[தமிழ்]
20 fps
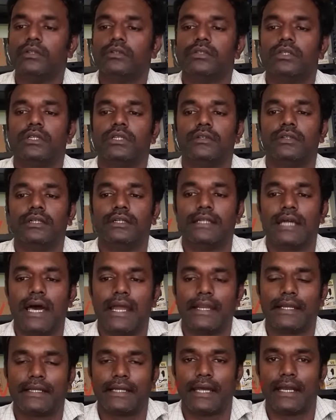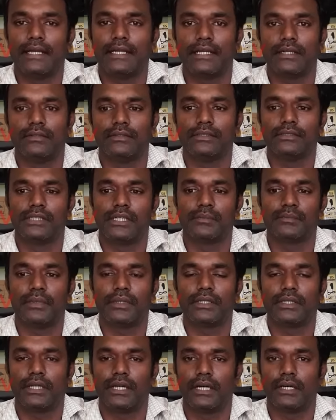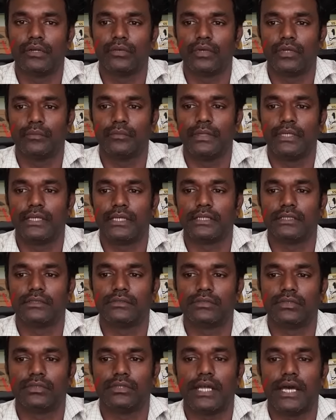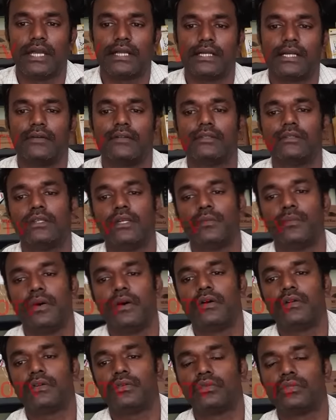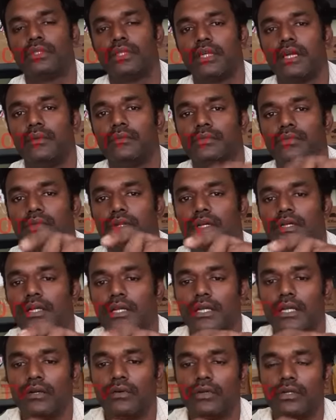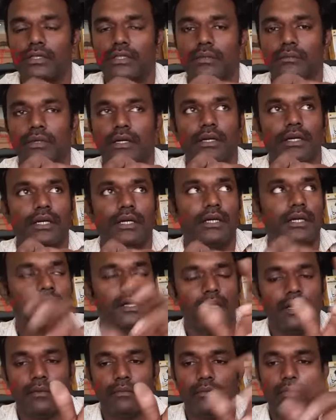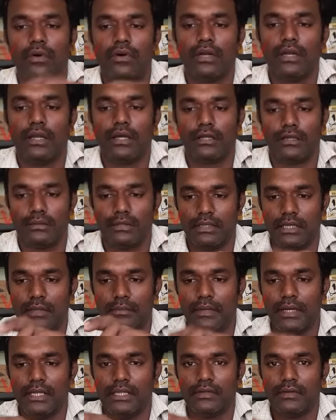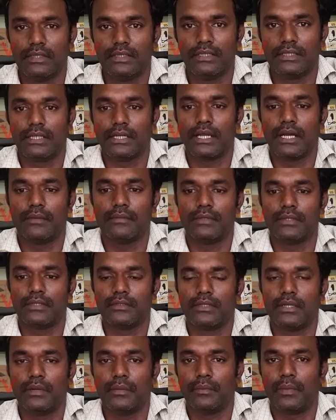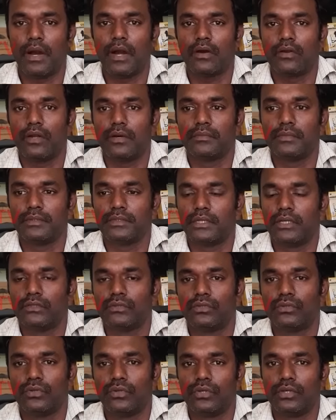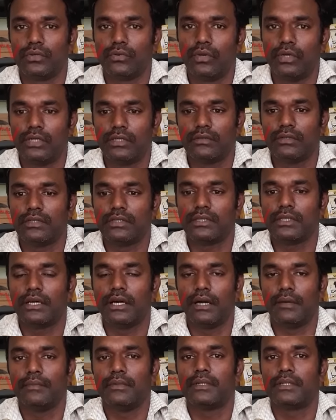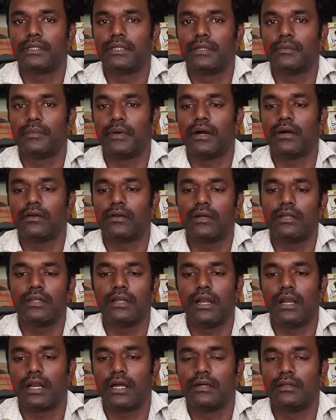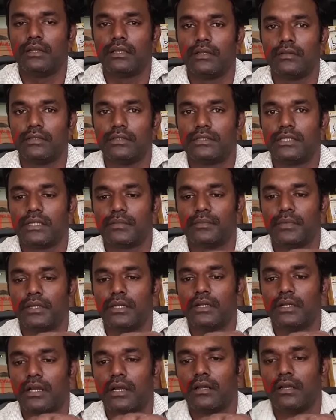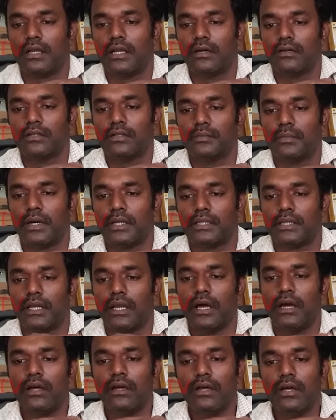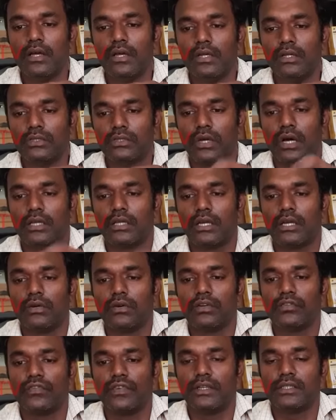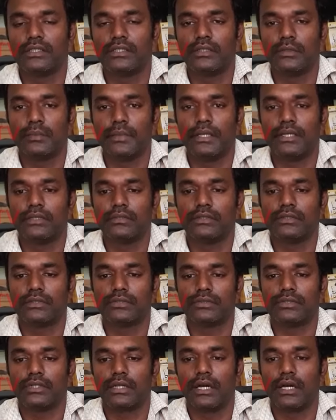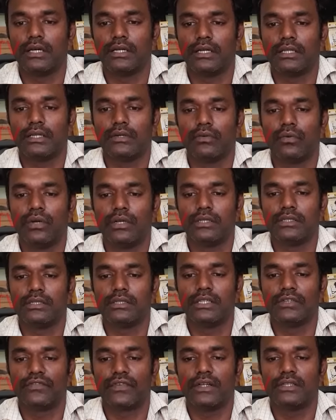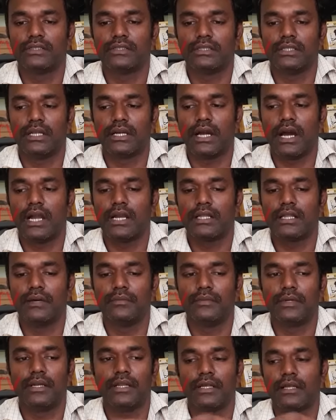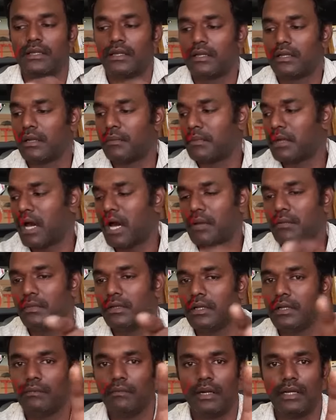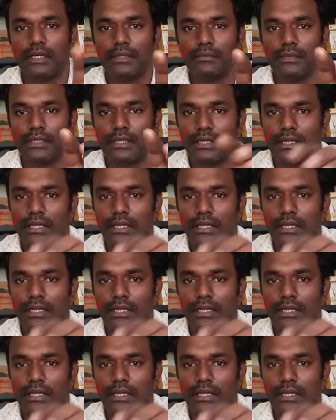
ஸோ இது வந்து டேரெக்ட் கரண்ட்டை வந்து செக் பண்ணுறதுக்காக ஒரு மீட்டர் ஸோ டேரெக்டாக வந்து இதில் பவர் கொடுத்தீங்க அப்படின்னு சொன்னால் என்ன வோல்டேஜ் நமக்கு போர்டில் e இபிலேருந்து வந்துட்டுருக்கு அப்படின்றத வந்து நம்ம பார்க்கணும் அப்படின்னா டூ டுவெண்ட்டி ஓல்ட் வருது அப்படின்றத நீங்கள் பார்க்கணும்னா இதில் அழகாக நீங்கள் வந்து செக் பண்ணி ரெகுலராக வந்து பார்த்துக்கலாம் ஸோ அதுக்கான ஒரு ஃப்ரீ செட்டப் பண்ணிட்டு வந்து கொடுத்துருக்காங்க ஏதாவது வோல்டேஜ் டிஃப்ரென்ஸ் இதில் காட்டுது அப்படின்னா நீங்கள் நம்ம நார்மல் மல்டிமீட்டர்